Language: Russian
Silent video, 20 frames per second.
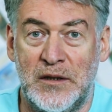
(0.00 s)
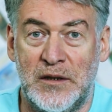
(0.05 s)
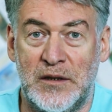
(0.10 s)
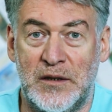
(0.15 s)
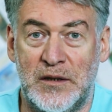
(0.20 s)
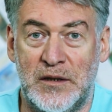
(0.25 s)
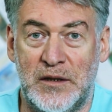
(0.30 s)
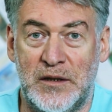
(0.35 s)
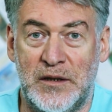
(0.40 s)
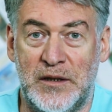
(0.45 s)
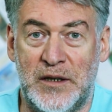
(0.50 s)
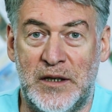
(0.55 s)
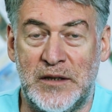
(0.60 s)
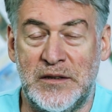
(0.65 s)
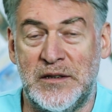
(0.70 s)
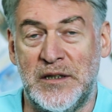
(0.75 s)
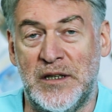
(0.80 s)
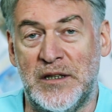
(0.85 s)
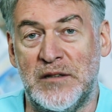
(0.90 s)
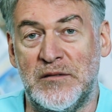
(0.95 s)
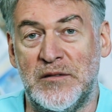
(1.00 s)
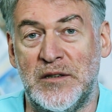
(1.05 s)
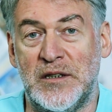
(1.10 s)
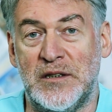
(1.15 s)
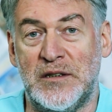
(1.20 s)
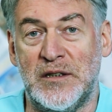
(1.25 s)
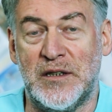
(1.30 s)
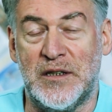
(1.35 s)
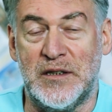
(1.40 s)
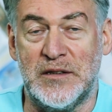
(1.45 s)
э, и
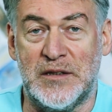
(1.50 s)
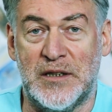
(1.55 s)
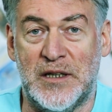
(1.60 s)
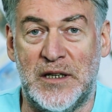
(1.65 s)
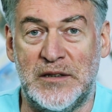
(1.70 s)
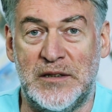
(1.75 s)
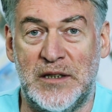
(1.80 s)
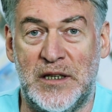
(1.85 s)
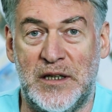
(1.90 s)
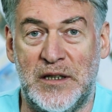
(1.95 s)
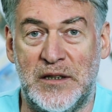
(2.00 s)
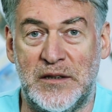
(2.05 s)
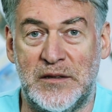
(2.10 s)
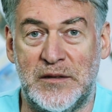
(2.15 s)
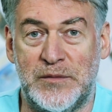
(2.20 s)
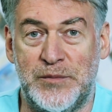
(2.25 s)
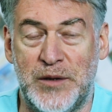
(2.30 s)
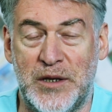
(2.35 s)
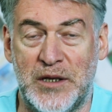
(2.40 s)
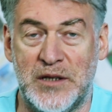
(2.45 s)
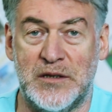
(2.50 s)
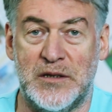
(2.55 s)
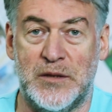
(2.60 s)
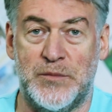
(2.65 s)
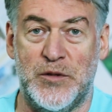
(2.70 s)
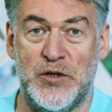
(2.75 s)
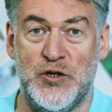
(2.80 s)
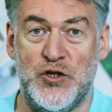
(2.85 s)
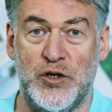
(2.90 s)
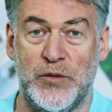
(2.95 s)
оценивает их, исходя из
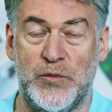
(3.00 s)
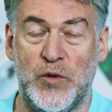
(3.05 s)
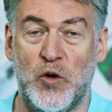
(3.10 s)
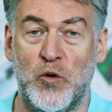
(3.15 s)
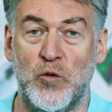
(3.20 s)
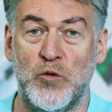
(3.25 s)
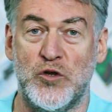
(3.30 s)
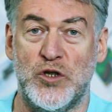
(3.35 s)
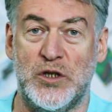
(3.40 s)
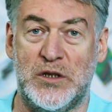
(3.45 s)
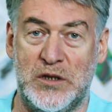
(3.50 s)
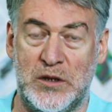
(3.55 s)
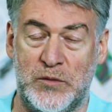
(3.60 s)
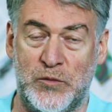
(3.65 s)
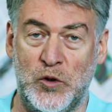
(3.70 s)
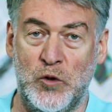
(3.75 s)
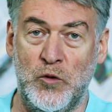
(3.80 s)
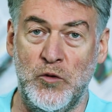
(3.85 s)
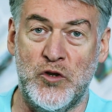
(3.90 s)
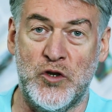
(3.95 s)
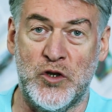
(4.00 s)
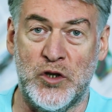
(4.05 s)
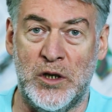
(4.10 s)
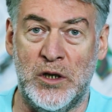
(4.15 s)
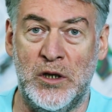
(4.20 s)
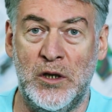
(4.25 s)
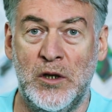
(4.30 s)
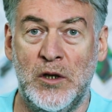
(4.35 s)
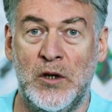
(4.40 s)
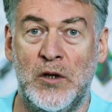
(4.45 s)
принципа «чем хуже, тем
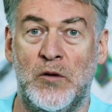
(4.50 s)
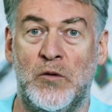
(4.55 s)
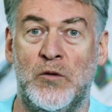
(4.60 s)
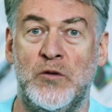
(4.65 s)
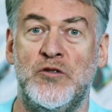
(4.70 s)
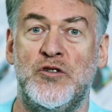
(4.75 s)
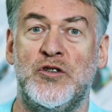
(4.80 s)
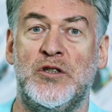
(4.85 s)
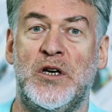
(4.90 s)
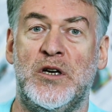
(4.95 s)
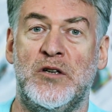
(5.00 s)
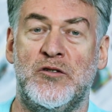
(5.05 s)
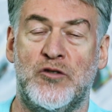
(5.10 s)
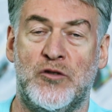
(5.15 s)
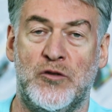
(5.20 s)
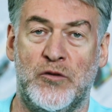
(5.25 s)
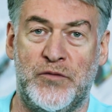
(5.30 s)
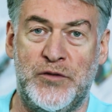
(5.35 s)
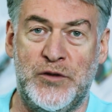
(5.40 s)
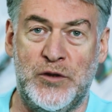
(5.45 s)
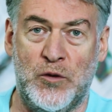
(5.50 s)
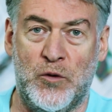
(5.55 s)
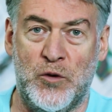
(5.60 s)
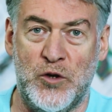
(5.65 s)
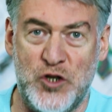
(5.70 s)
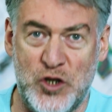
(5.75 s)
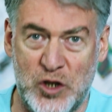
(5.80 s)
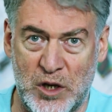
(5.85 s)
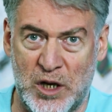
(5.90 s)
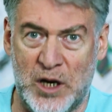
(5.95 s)
лучше», он считает, что все
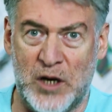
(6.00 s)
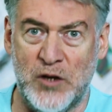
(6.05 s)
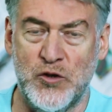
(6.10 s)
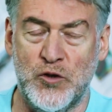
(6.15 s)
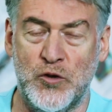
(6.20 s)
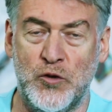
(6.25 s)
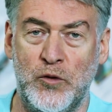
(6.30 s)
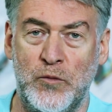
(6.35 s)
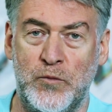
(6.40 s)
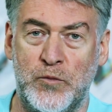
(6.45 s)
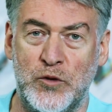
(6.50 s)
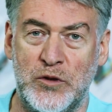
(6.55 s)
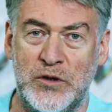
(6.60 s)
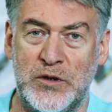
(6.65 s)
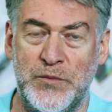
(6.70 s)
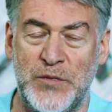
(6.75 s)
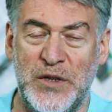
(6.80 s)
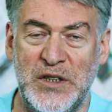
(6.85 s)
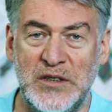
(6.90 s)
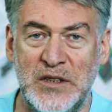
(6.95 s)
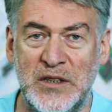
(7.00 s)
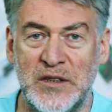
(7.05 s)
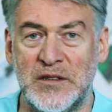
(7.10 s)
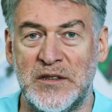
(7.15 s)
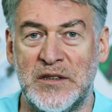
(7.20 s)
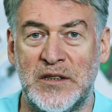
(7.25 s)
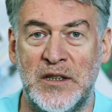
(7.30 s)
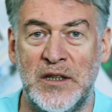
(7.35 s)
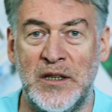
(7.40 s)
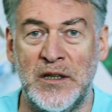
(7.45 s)
очень хорошо, пусть
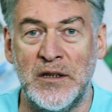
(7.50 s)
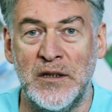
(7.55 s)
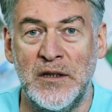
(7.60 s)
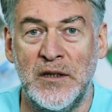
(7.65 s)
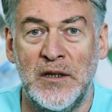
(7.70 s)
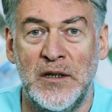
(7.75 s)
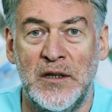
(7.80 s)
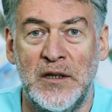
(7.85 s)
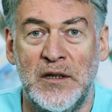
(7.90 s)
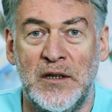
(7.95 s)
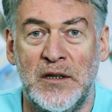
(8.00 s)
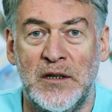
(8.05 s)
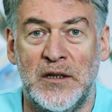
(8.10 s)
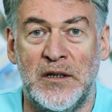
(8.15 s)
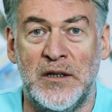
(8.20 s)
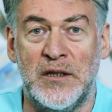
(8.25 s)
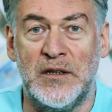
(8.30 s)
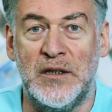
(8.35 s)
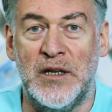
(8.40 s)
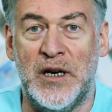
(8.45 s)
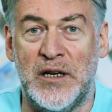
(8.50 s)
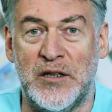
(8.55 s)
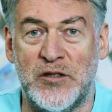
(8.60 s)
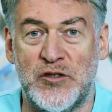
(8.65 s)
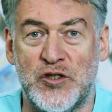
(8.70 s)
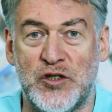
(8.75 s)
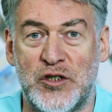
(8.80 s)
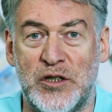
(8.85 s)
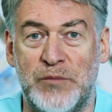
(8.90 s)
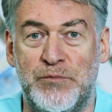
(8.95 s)
Мединский и
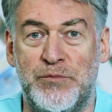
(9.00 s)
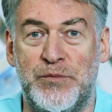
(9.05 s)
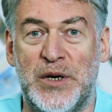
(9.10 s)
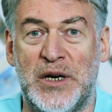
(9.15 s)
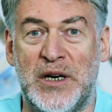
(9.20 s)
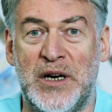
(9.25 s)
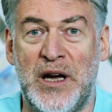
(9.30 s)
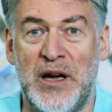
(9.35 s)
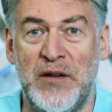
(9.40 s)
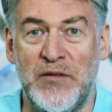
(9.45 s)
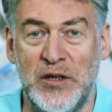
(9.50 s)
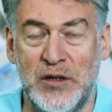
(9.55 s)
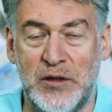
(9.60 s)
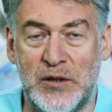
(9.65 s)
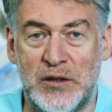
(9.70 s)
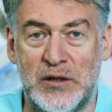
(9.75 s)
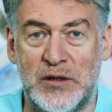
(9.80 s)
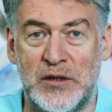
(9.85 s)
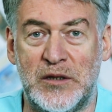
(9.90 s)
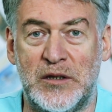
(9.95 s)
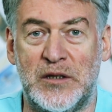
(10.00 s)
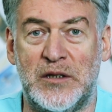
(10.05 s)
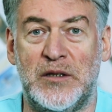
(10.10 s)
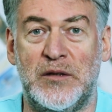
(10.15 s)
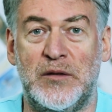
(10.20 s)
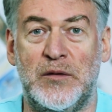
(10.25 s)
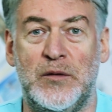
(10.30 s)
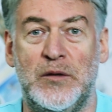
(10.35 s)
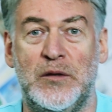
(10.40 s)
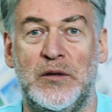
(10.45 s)
дальше правит,
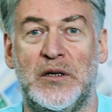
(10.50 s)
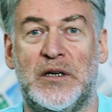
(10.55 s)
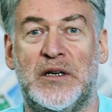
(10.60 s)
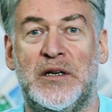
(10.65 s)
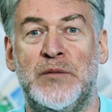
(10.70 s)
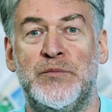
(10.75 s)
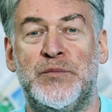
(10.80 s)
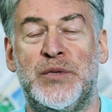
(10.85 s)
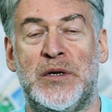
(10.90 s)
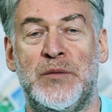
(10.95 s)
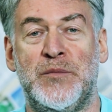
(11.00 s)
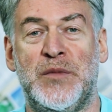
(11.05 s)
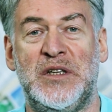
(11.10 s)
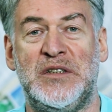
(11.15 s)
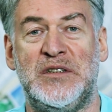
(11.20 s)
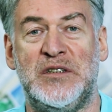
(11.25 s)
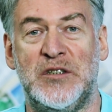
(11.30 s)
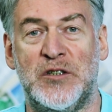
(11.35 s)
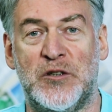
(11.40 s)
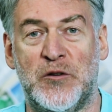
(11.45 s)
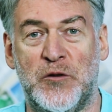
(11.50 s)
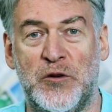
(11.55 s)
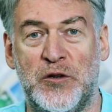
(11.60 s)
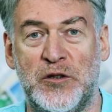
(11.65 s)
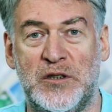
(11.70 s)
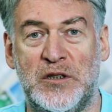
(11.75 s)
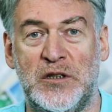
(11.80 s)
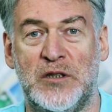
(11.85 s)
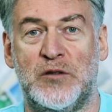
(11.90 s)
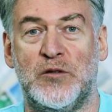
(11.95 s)
э,
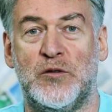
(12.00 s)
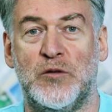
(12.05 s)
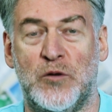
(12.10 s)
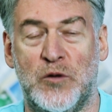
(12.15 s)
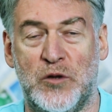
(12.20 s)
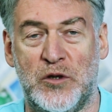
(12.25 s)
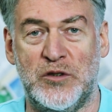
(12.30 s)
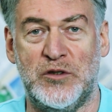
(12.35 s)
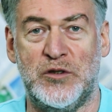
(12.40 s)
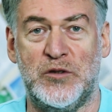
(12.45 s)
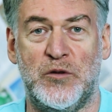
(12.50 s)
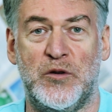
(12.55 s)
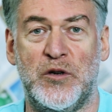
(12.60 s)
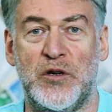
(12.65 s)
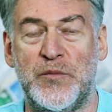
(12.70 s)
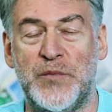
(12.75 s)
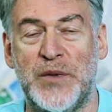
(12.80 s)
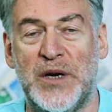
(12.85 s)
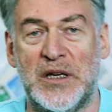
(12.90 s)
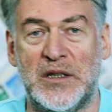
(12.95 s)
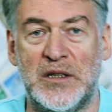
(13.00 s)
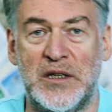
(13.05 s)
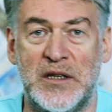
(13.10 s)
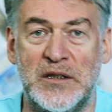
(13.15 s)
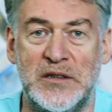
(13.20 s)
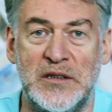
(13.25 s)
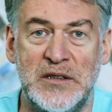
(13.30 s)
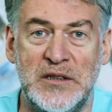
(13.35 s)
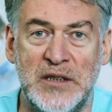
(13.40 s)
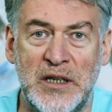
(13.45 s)
компрометирует и то, и все, и
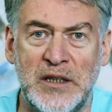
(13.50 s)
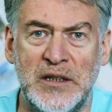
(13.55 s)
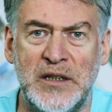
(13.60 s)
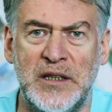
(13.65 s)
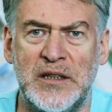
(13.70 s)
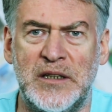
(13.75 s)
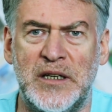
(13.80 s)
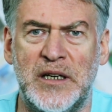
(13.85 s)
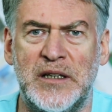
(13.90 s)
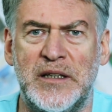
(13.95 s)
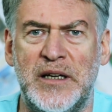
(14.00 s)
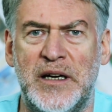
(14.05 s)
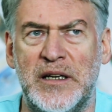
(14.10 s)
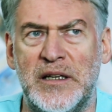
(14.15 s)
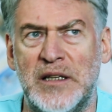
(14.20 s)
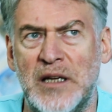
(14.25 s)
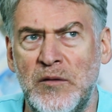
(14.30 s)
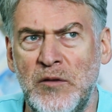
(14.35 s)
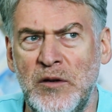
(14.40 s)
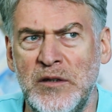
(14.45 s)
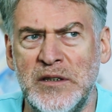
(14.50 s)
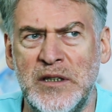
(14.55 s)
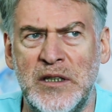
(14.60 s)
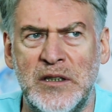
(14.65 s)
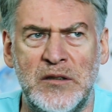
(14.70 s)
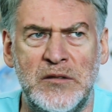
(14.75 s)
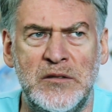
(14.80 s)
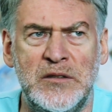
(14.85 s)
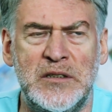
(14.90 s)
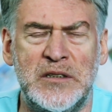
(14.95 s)
пятое, и десятое, и так далее. На мой
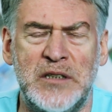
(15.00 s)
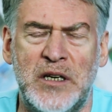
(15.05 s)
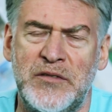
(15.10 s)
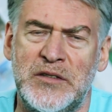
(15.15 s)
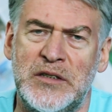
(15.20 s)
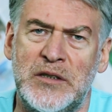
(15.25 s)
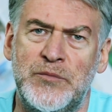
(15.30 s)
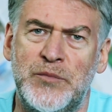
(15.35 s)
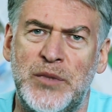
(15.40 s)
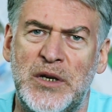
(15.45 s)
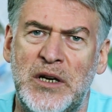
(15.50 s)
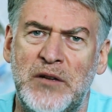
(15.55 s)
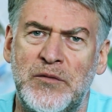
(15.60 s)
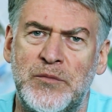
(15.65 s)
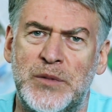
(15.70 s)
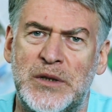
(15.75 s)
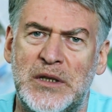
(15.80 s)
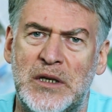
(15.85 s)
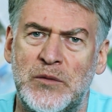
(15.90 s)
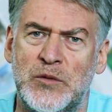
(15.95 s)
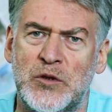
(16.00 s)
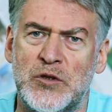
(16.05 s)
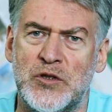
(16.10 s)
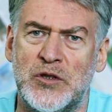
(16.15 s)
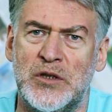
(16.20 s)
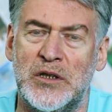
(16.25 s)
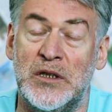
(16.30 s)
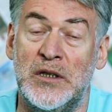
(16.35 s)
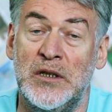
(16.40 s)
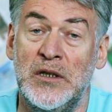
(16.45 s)
взгляд, он не совсем прав, потому
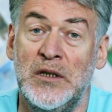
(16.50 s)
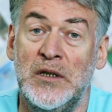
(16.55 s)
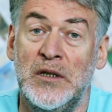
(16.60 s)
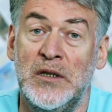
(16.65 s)
что